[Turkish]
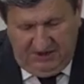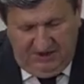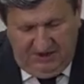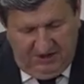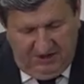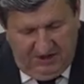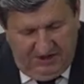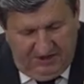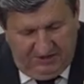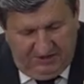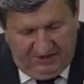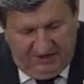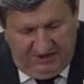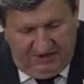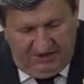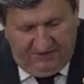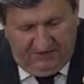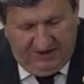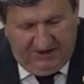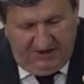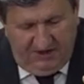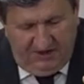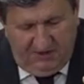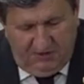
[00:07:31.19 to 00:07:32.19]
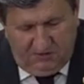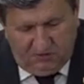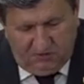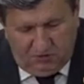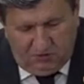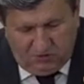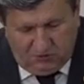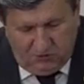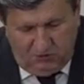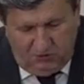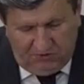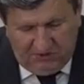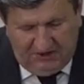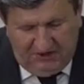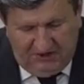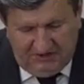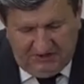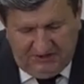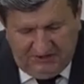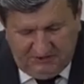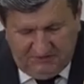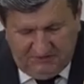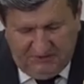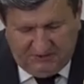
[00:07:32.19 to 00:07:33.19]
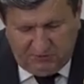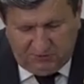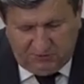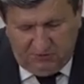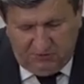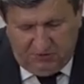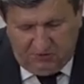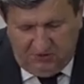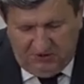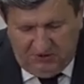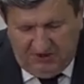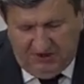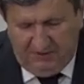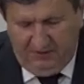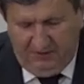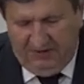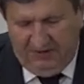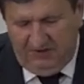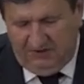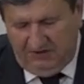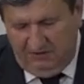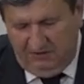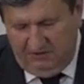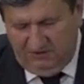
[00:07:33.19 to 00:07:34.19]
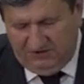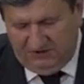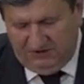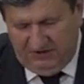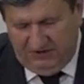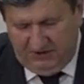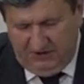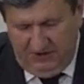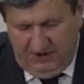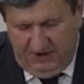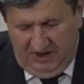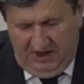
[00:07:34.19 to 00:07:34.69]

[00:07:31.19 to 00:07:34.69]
kaliteli ve çözüm odaklı hizmet sunmak olarak belirtilmiştir.